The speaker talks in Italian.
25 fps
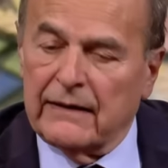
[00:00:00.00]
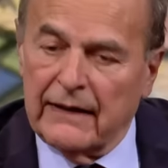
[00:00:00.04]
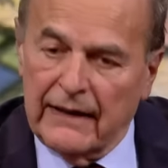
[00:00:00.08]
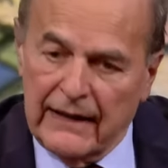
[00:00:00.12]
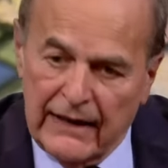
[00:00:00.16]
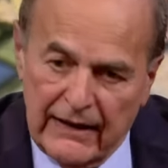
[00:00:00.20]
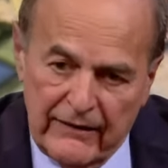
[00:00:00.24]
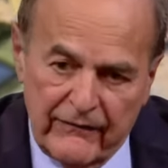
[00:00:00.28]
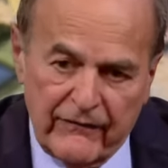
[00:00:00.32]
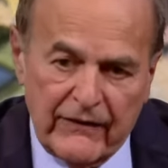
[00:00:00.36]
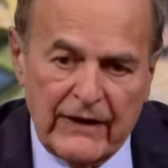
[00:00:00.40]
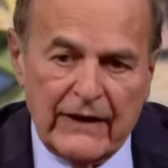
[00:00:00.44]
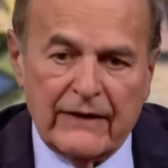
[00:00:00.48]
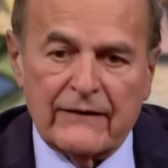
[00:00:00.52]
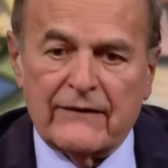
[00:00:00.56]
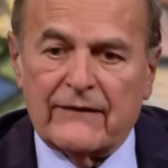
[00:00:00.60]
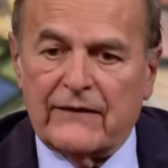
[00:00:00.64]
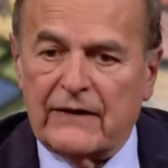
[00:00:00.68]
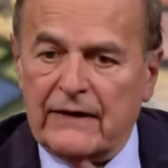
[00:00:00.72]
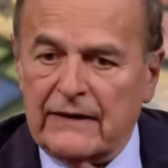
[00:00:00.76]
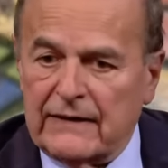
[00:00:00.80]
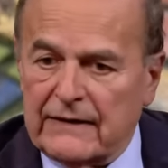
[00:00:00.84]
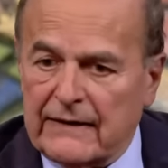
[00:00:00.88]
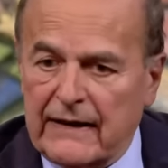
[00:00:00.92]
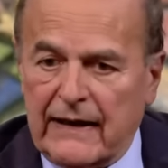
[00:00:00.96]
devi
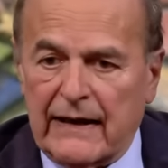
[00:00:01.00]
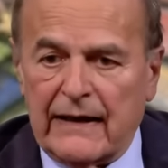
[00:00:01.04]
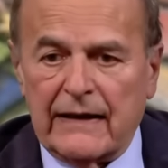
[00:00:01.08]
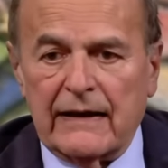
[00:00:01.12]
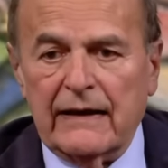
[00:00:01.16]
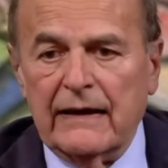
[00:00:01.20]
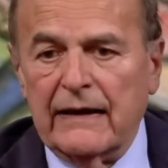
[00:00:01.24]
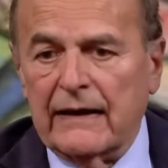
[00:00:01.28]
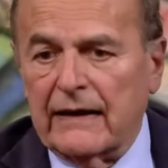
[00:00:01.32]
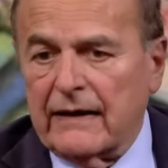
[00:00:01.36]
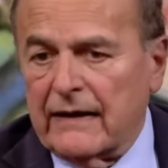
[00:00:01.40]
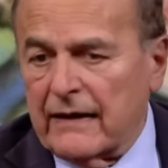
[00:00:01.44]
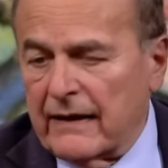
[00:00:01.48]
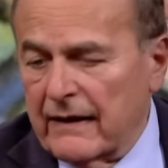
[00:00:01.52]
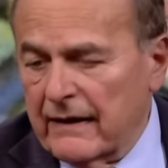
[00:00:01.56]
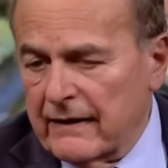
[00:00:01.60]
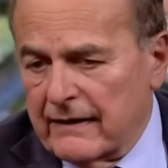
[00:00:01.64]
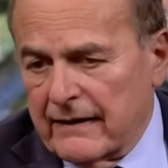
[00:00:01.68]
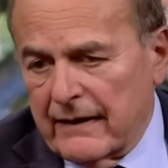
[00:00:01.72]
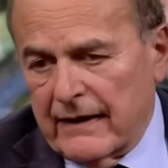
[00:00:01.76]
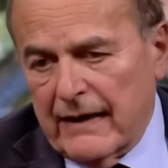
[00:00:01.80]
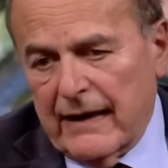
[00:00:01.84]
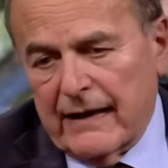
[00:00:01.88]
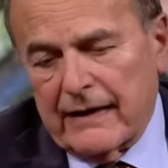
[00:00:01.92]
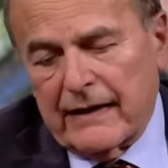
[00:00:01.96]
accettare le
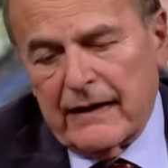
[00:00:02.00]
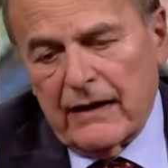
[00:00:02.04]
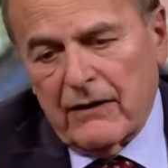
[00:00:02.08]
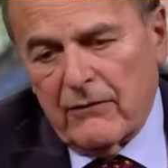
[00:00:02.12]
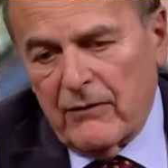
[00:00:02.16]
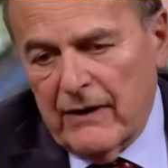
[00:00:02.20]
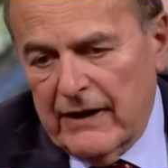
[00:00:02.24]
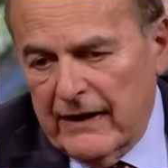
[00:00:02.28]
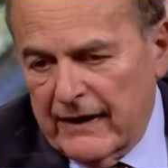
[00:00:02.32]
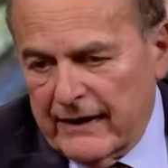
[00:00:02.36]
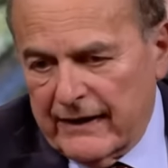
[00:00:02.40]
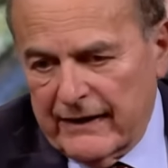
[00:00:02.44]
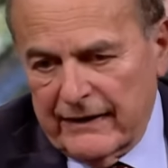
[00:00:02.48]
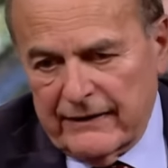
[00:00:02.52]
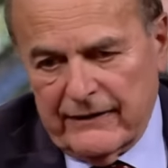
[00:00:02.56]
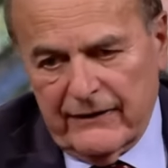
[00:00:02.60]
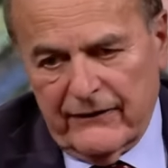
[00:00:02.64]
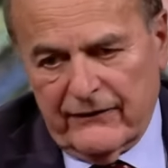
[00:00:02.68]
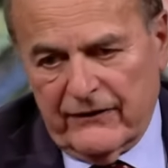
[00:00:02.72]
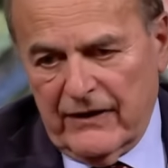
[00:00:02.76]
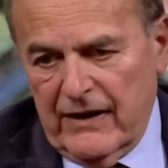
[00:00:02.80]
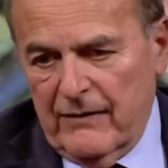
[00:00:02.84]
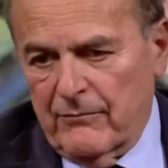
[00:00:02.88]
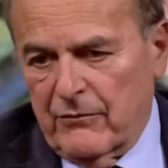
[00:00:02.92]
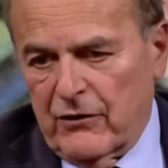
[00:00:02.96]
critiche, anche quelle che
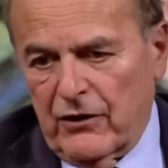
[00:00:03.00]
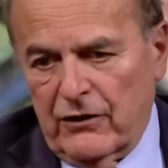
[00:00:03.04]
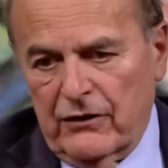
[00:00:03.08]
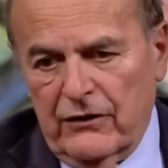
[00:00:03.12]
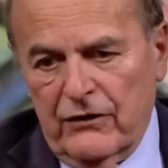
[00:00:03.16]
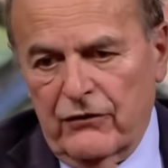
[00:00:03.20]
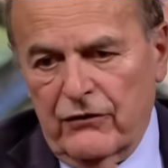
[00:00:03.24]
ti sembrano